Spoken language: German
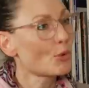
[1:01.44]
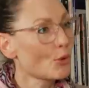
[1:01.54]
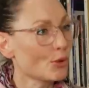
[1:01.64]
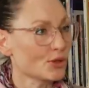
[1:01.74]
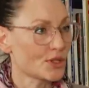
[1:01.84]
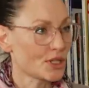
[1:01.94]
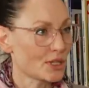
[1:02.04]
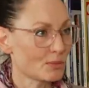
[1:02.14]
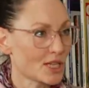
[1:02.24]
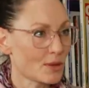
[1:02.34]
verpönt,
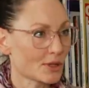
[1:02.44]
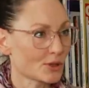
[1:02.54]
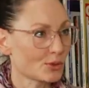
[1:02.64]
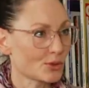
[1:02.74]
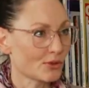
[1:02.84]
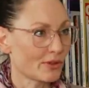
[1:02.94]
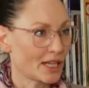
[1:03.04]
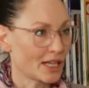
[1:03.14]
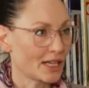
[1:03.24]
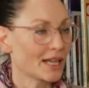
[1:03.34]
sich dem Thema
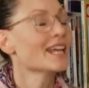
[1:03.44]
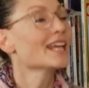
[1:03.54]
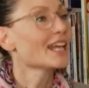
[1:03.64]
zuzuwenden